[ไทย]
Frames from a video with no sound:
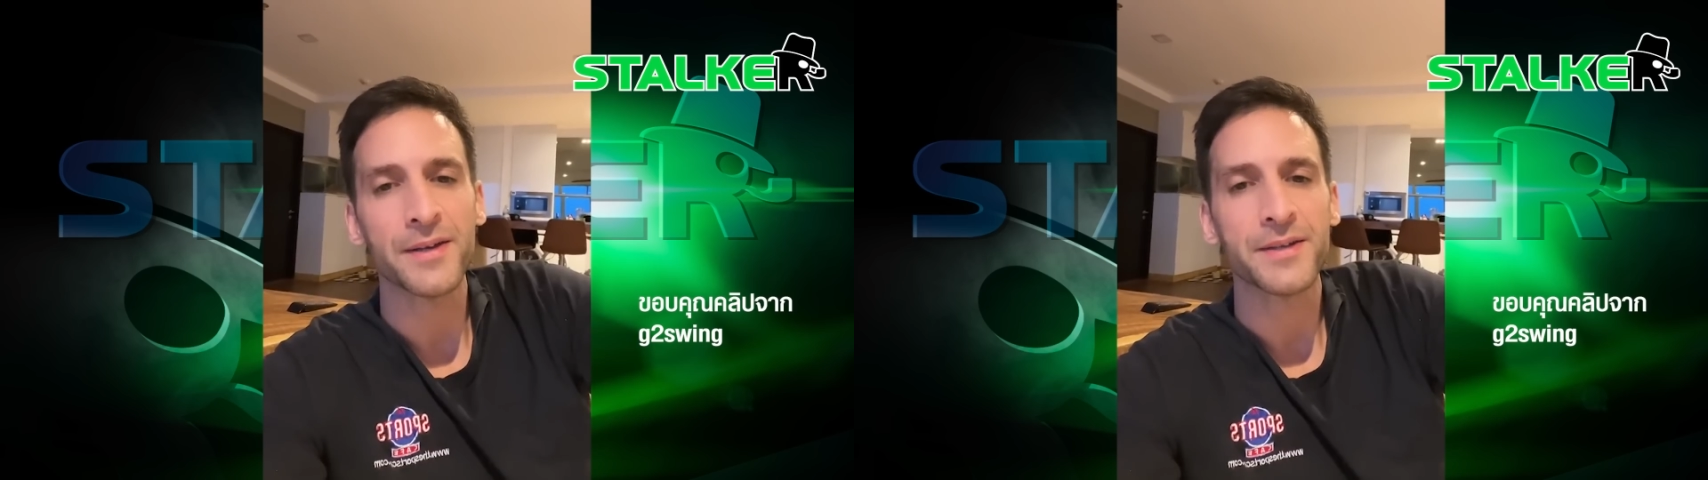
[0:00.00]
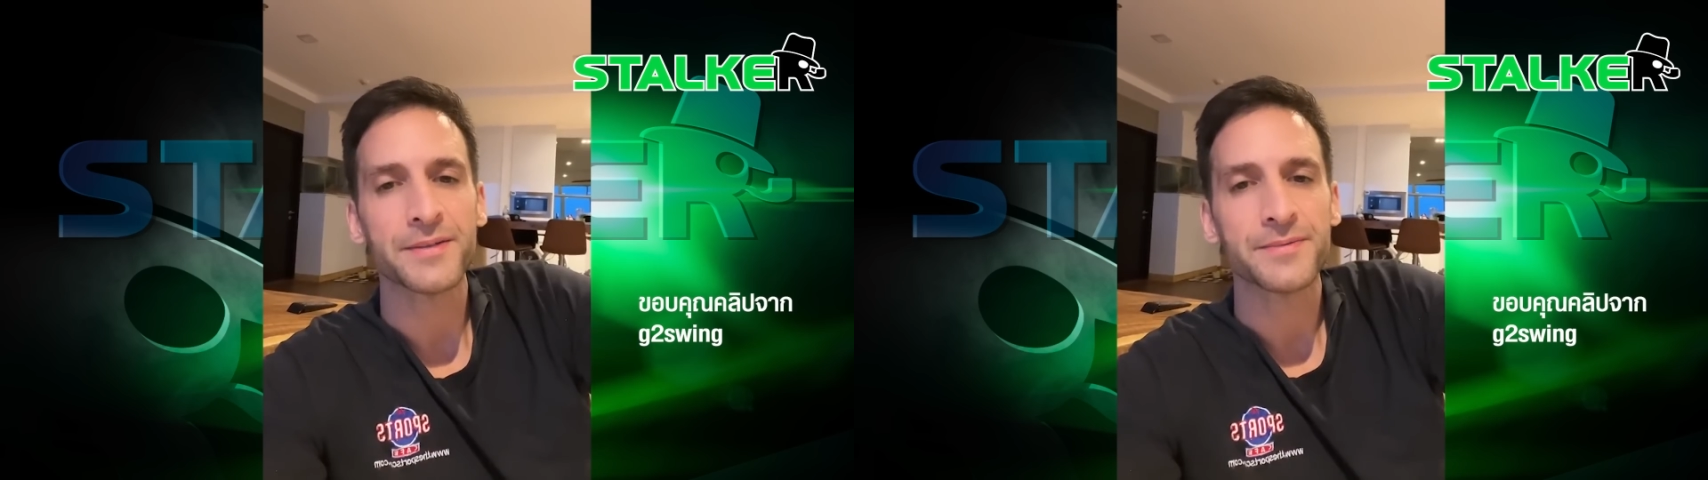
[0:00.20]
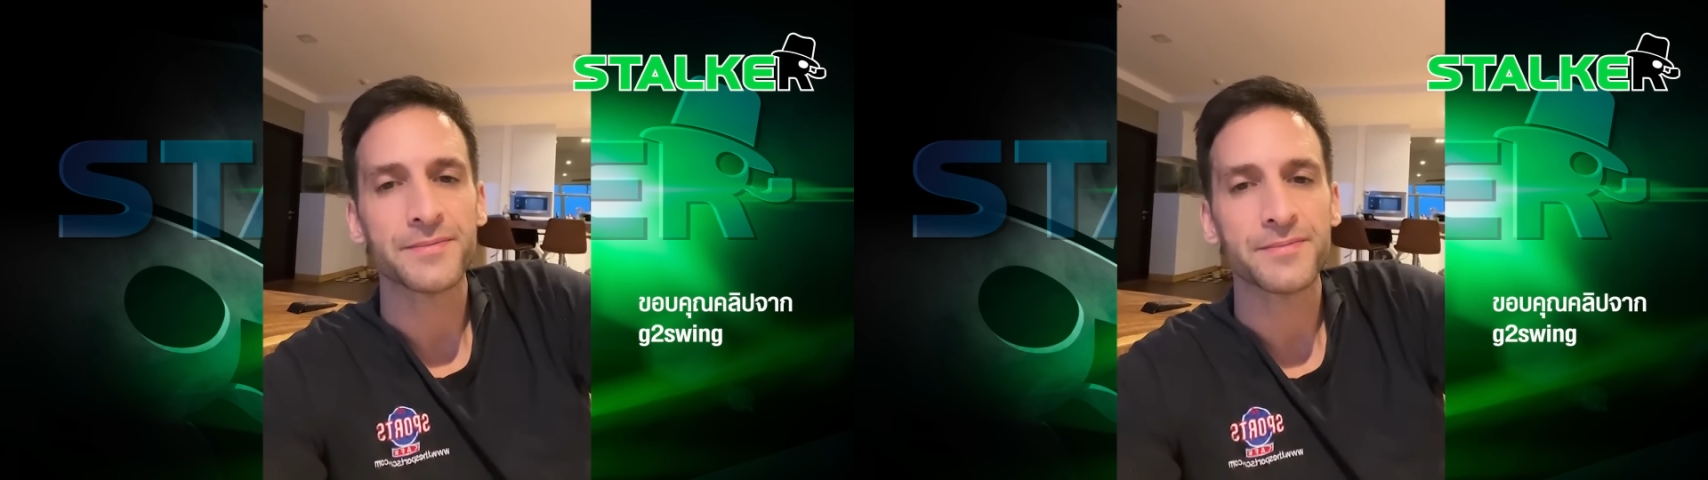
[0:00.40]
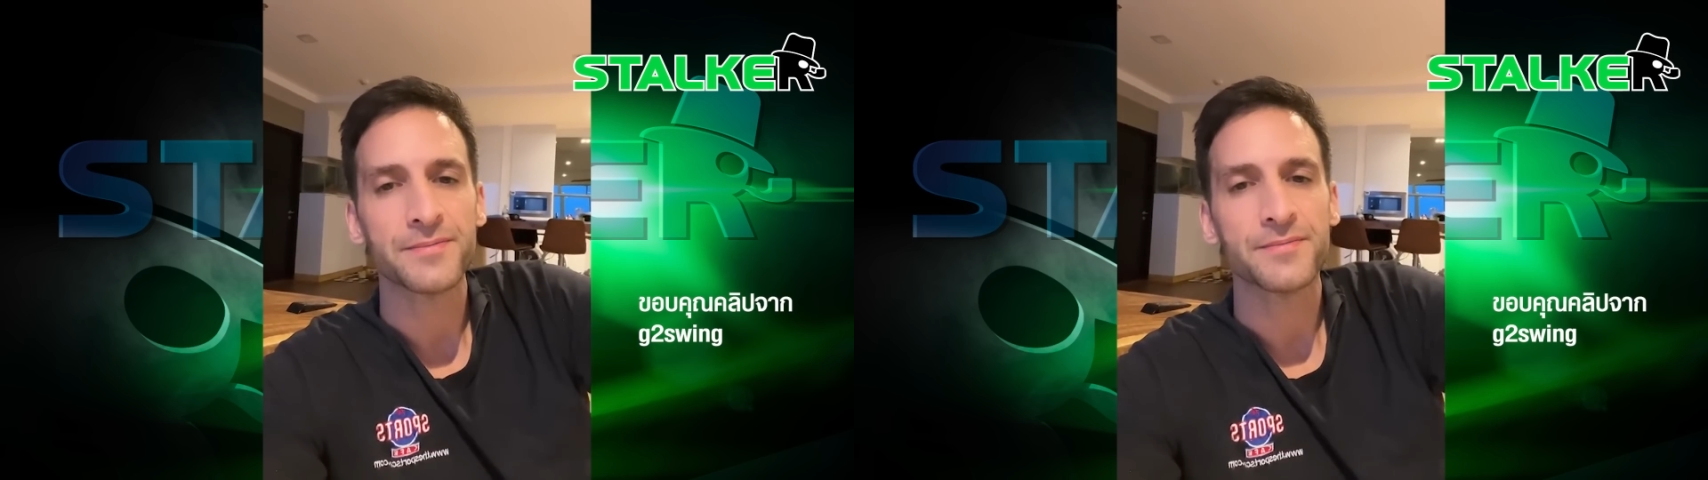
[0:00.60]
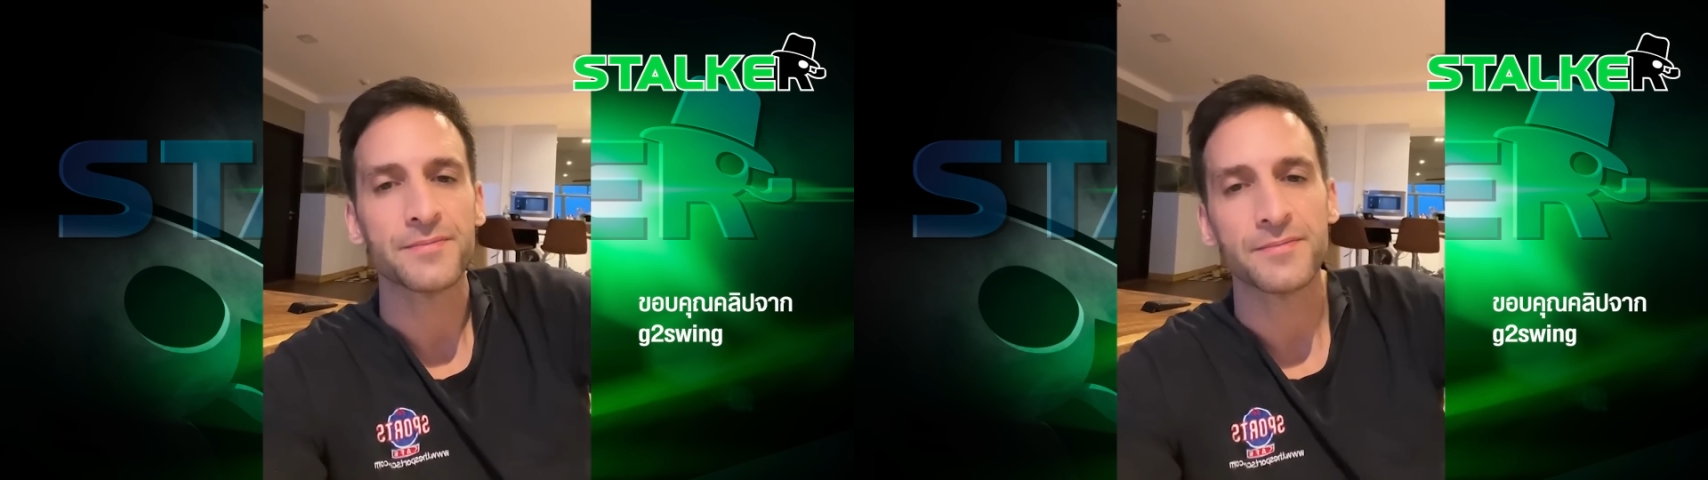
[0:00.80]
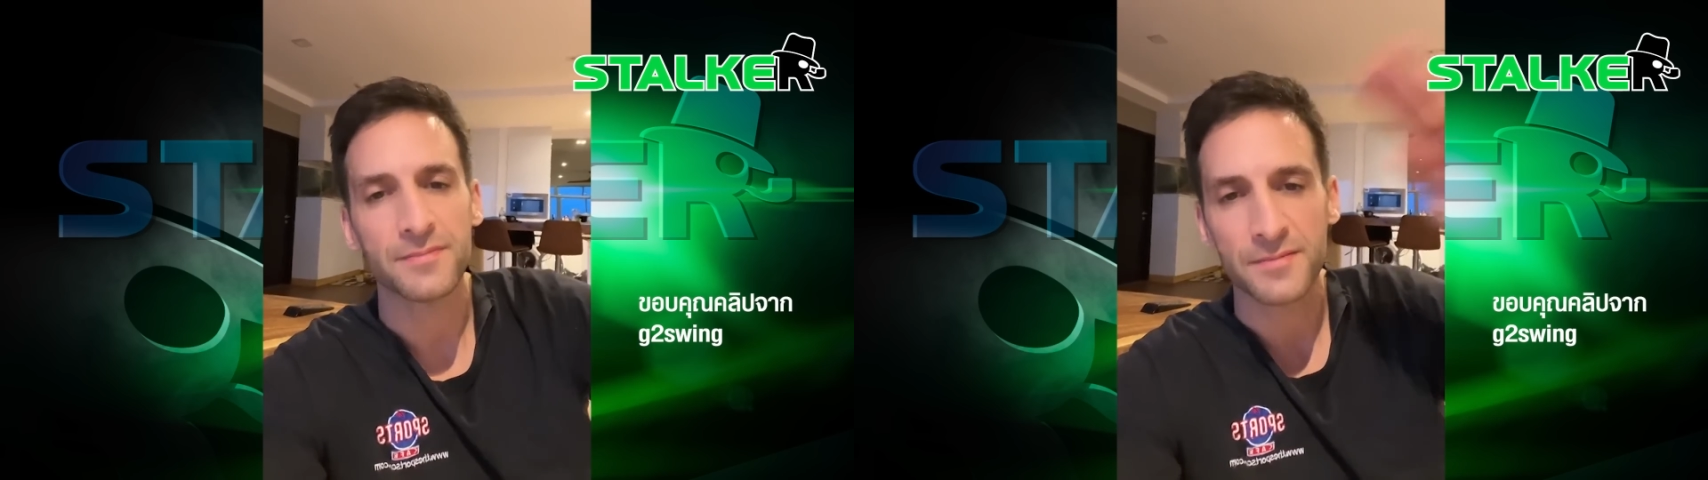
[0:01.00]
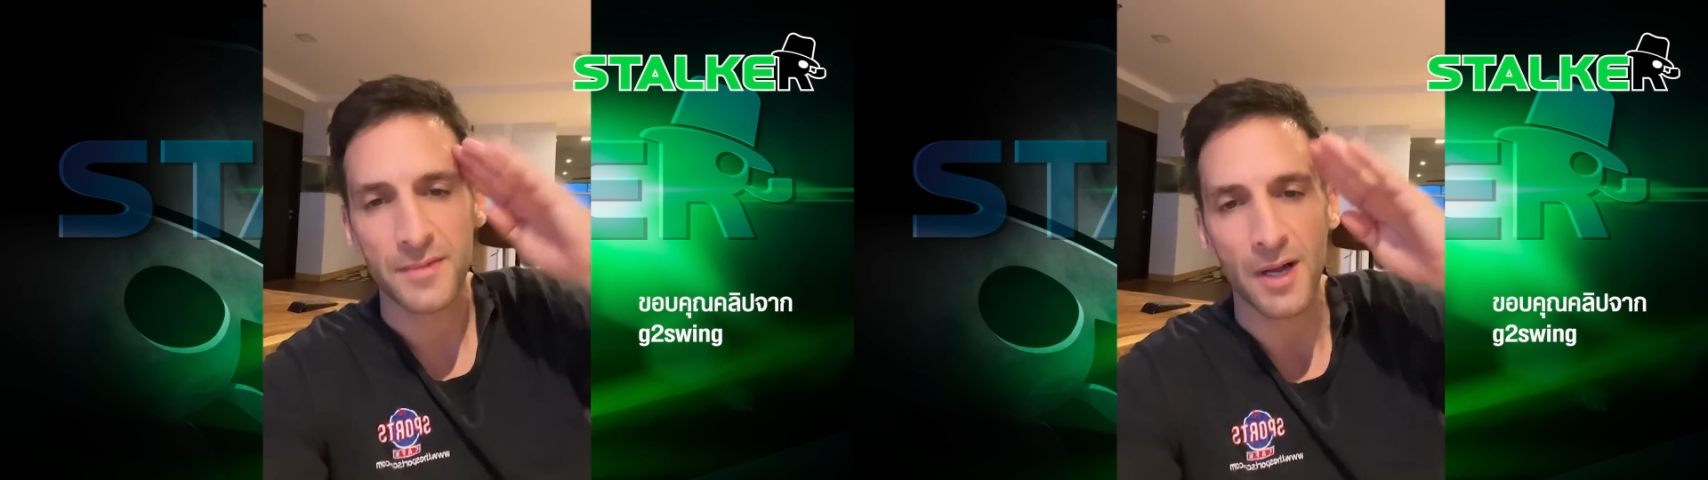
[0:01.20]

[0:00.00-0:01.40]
ยคร